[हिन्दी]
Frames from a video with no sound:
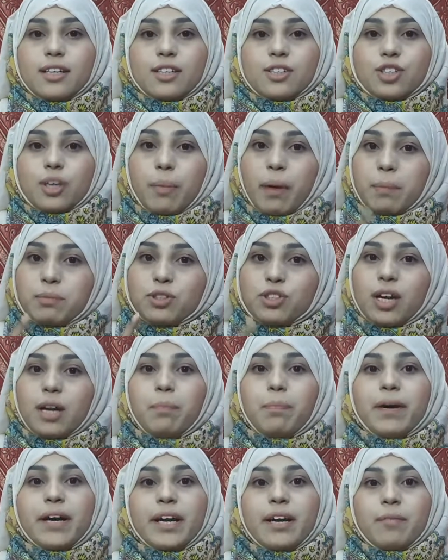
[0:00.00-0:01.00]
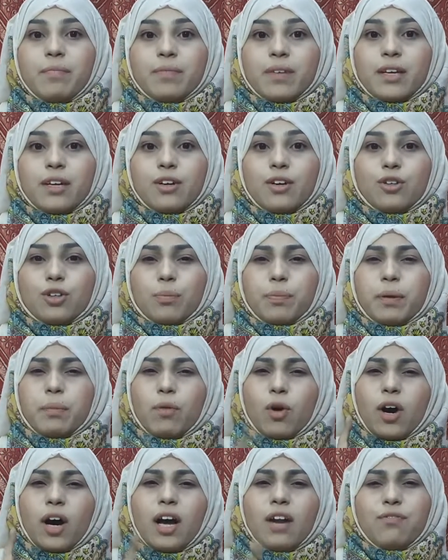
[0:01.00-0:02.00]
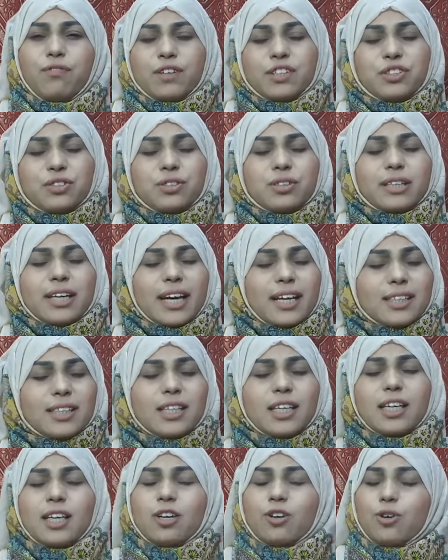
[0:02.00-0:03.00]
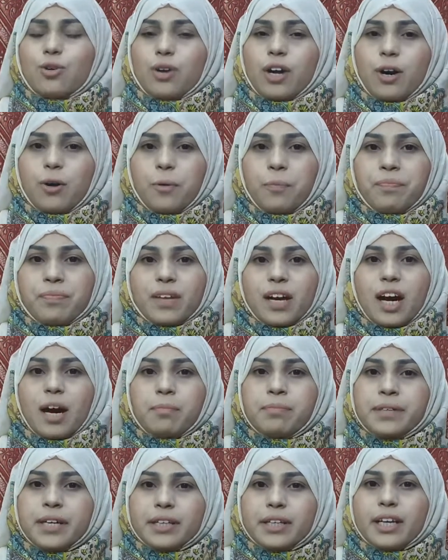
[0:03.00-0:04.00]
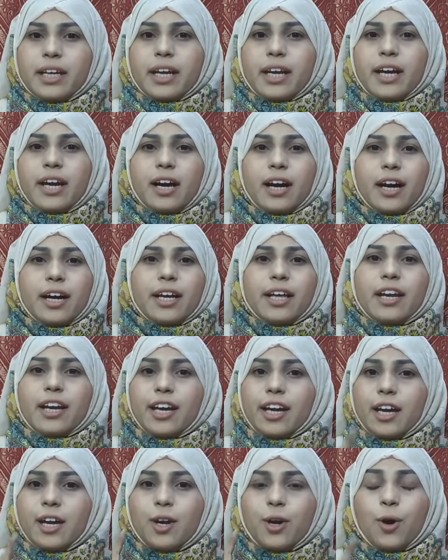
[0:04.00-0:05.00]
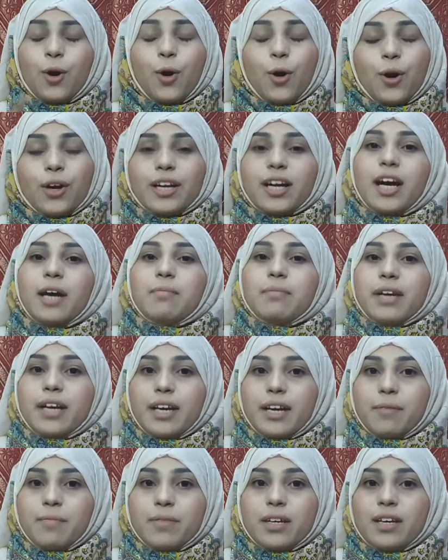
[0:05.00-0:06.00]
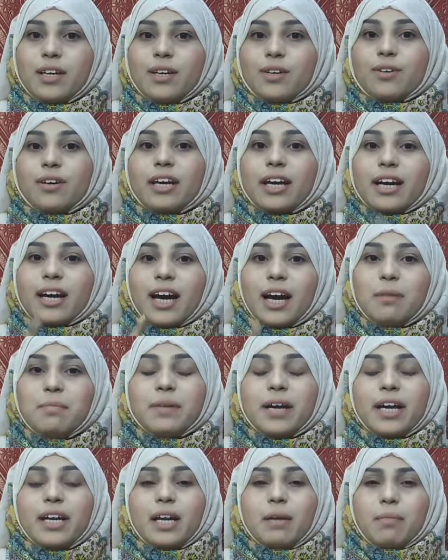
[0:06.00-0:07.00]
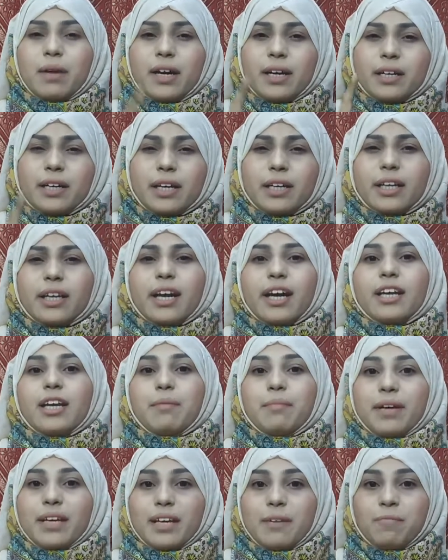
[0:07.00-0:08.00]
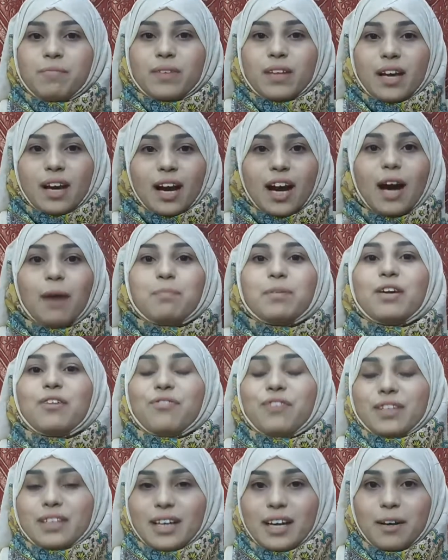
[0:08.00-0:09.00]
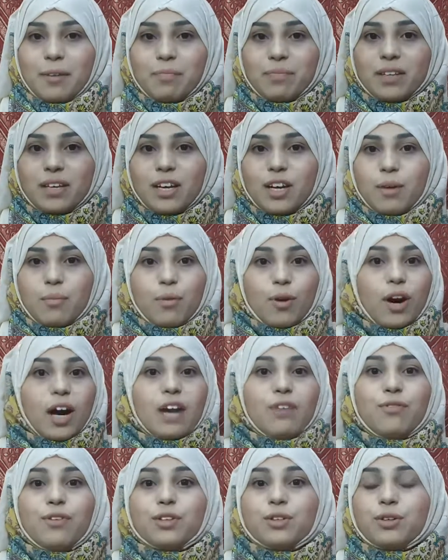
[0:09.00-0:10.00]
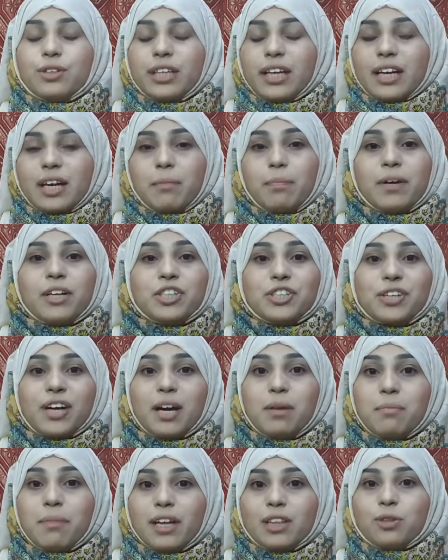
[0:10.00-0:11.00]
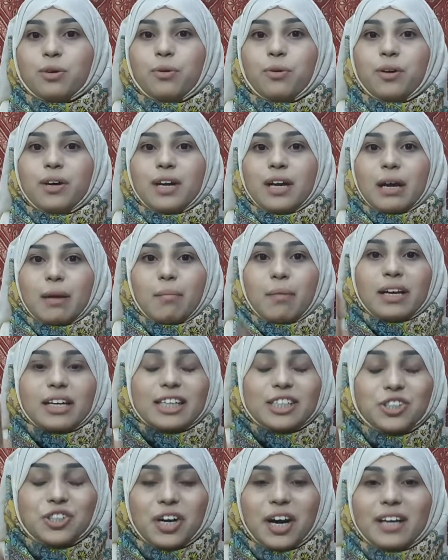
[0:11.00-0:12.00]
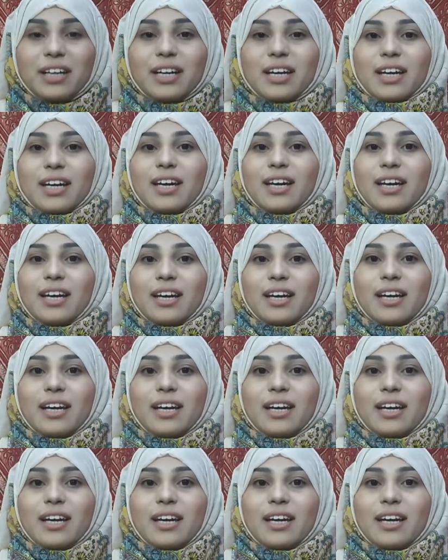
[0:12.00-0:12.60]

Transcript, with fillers: जब आप चल पड़े तो फिर मुखालफत कैसी ही क्यों ना हो आप डटे रहे अड़े रहे और कायम रहे क्योंकि कायम रहने में डटे रहने में ही आपकी फतह है मुखालफत को देख के परेशान मत हो बल्कि जान रखें